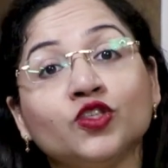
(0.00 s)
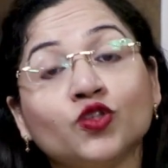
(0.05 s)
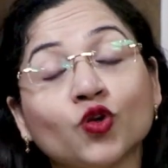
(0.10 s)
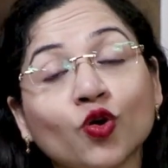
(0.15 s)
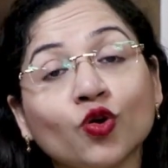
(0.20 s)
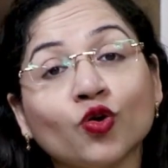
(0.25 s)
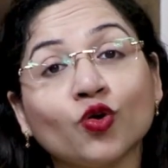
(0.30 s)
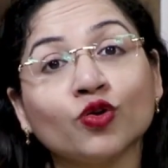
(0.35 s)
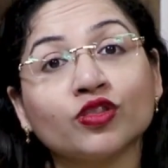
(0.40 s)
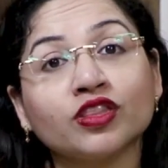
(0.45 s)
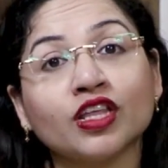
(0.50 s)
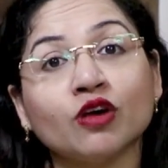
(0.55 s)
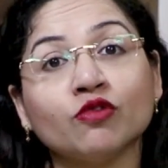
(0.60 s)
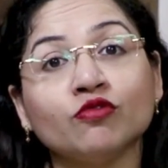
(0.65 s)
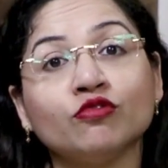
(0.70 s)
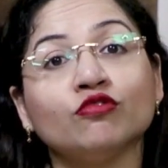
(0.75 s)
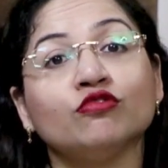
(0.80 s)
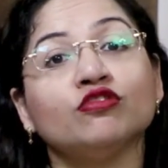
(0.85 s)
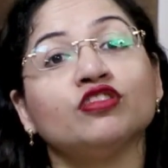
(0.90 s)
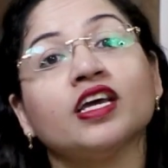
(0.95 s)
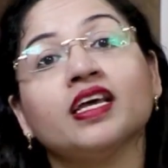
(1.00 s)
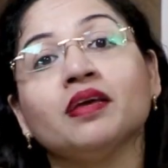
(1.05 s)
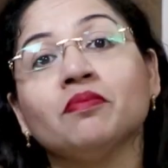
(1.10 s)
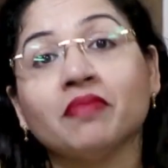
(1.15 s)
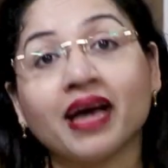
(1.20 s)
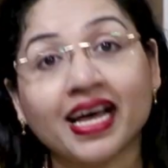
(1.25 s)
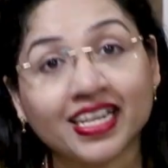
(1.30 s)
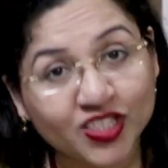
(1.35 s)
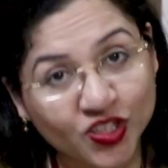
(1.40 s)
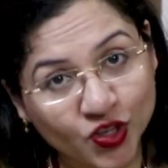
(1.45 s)
যোগ্যতা অনুযায়ী
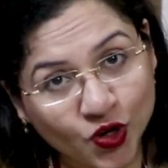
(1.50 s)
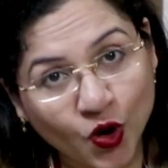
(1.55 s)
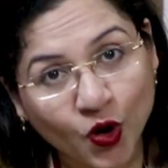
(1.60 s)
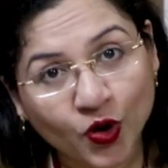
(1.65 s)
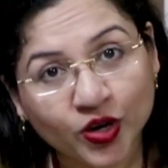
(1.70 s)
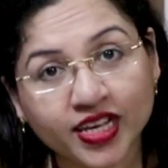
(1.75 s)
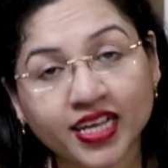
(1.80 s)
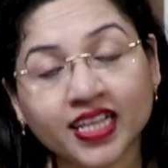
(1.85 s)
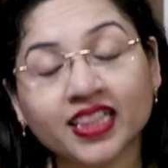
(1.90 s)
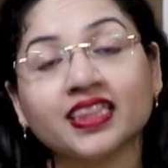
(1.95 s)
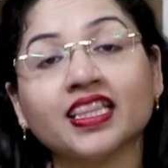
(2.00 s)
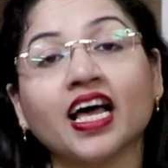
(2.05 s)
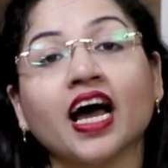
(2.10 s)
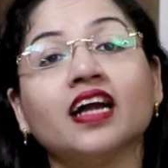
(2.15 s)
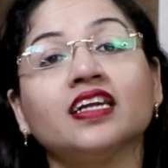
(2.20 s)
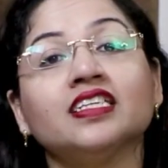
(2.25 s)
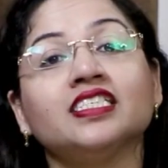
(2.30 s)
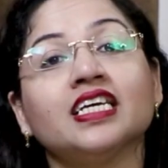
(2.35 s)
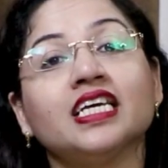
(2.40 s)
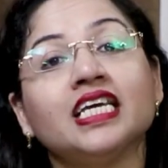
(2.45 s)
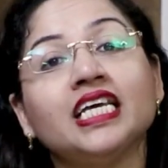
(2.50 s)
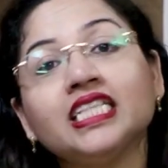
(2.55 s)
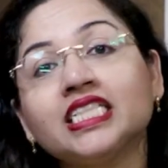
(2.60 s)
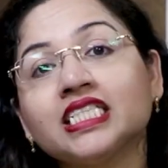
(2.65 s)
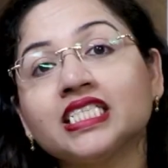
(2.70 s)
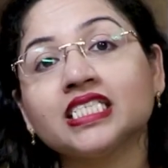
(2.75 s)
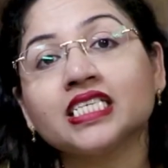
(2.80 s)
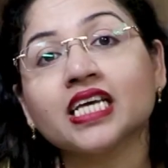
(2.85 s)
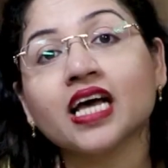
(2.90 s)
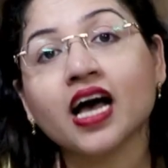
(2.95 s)
ম্যাচ করে তার যে
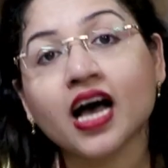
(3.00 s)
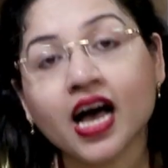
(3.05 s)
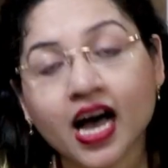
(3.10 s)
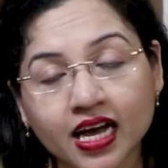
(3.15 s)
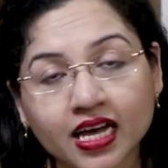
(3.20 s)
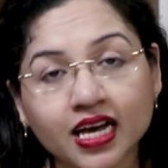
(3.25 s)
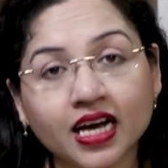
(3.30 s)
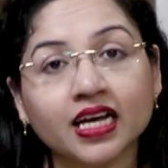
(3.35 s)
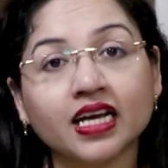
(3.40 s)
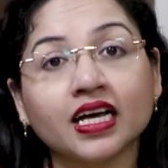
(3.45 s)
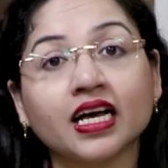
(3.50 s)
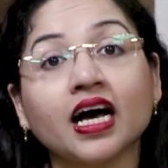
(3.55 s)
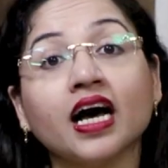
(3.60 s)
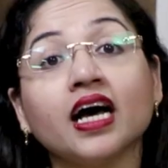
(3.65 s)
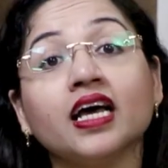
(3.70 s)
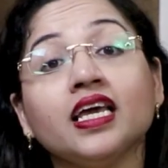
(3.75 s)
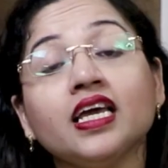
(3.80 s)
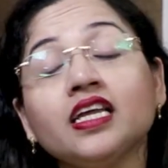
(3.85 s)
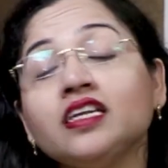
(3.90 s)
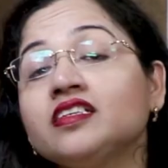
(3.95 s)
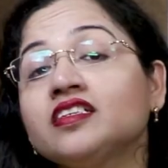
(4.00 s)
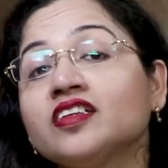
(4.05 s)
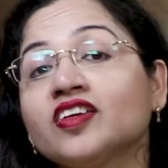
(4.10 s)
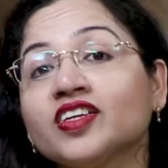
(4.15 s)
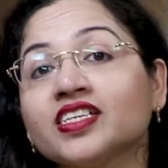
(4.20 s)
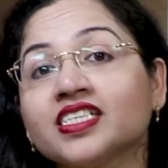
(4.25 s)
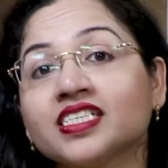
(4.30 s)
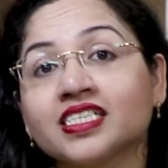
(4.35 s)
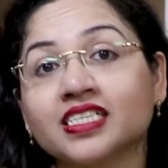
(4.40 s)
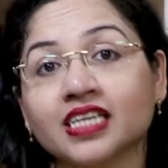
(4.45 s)
ইচ্ছা আকাঙ্ক্ষা
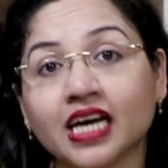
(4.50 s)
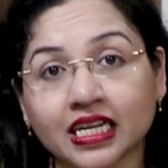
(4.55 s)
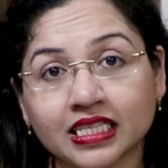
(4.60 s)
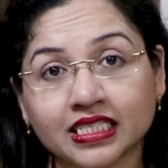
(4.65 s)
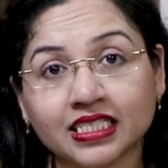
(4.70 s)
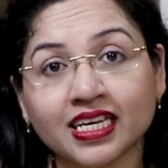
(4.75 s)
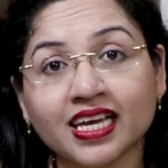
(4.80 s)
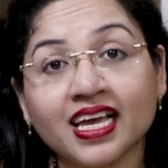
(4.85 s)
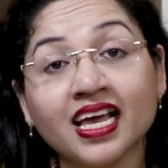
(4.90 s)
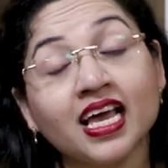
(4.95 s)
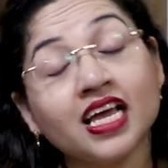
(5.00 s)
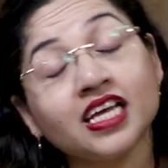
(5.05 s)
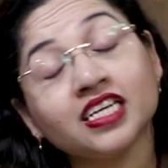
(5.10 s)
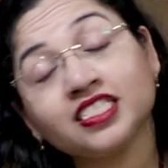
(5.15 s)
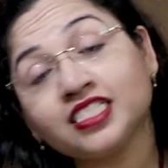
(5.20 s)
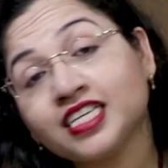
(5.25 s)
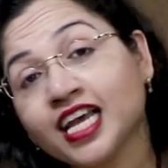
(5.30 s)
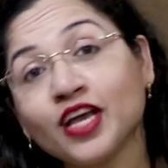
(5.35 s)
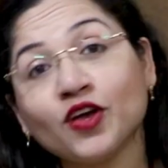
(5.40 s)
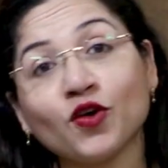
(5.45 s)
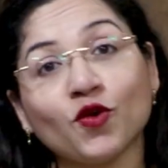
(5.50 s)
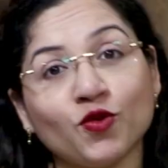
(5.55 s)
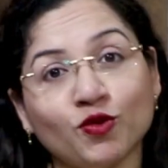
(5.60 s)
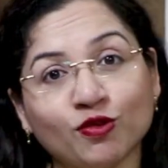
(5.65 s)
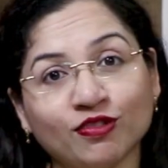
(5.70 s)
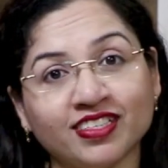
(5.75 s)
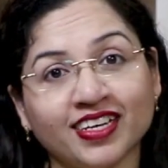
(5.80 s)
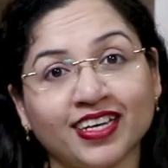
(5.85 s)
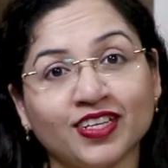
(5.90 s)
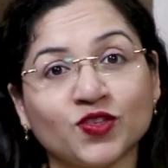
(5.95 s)
ইন্টারেস্ট আছে সেই
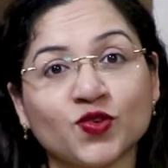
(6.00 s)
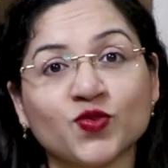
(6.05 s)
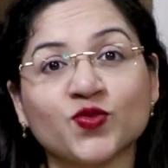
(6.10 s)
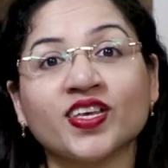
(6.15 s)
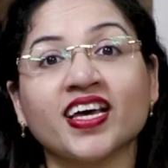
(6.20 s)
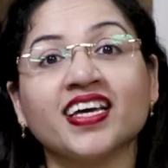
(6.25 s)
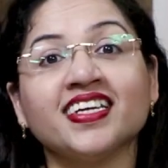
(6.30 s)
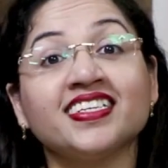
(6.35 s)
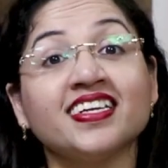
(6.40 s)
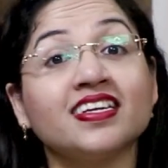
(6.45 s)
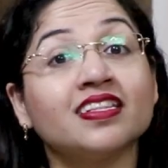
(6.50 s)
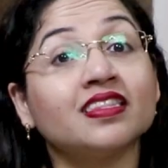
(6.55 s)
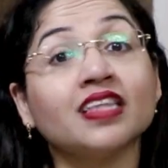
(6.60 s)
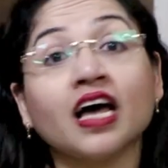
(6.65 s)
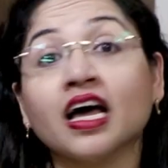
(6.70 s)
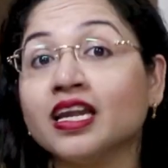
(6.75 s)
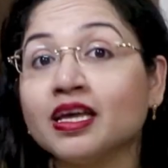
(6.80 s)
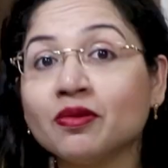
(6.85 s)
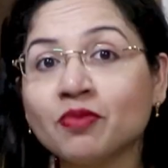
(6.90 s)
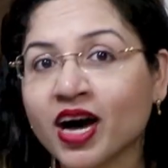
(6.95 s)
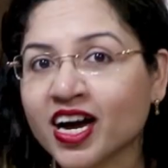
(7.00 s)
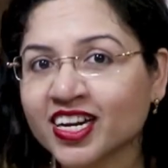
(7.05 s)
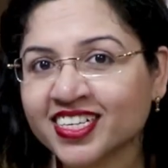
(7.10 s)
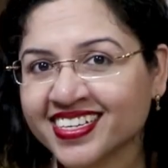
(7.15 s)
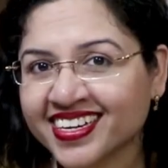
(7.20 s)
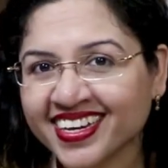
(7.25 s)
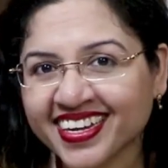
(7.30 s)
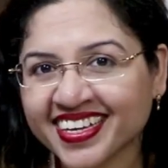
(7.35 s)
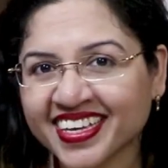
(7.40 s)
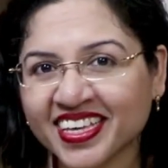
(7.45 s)
অনুযায়ী সোসাইটির তালে
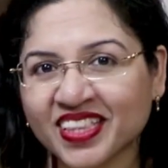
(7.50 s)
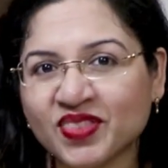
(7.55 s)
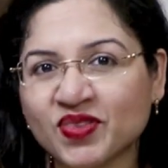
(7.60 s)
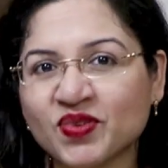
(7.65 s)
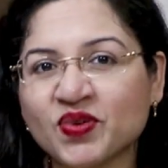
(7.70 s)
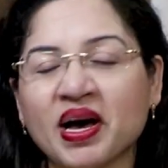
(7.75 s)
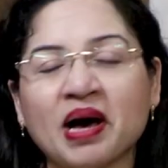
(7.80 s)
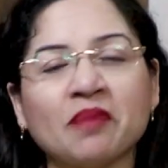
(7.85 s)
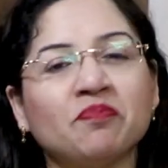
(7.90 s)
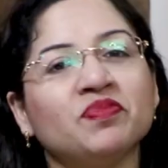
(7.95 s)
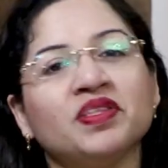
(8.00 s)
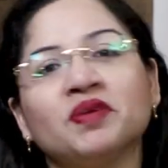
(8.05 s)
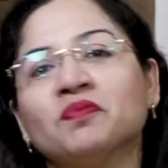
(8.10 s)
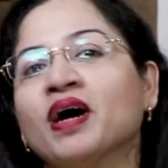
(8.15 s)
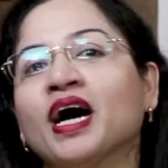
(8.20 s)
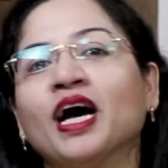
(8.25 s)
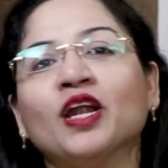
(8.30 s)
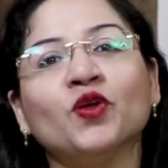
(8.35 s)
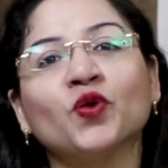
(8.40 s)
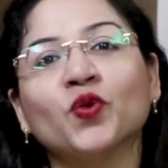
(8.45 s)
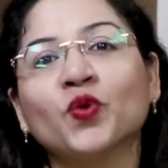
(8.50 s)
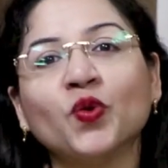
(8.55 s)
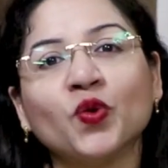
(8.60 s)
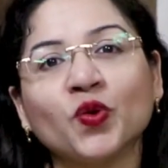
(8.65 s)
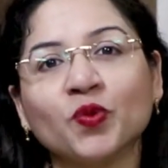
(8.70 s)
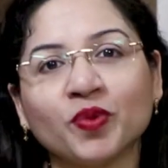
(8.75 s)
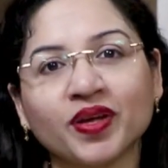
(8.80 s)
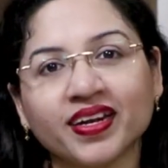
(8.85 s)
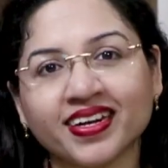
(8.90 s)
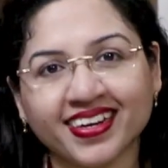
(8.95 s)
ভাসলে কিন্তু আপনি ভালো
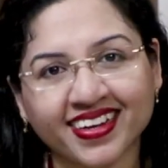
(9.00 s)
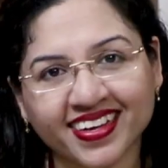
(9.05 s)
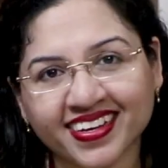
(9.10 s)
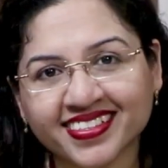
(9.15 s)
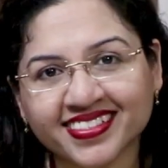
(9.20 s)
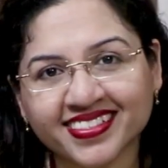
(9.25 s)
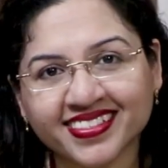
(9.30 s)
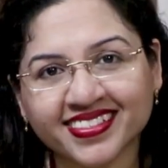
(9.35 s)
করবেন না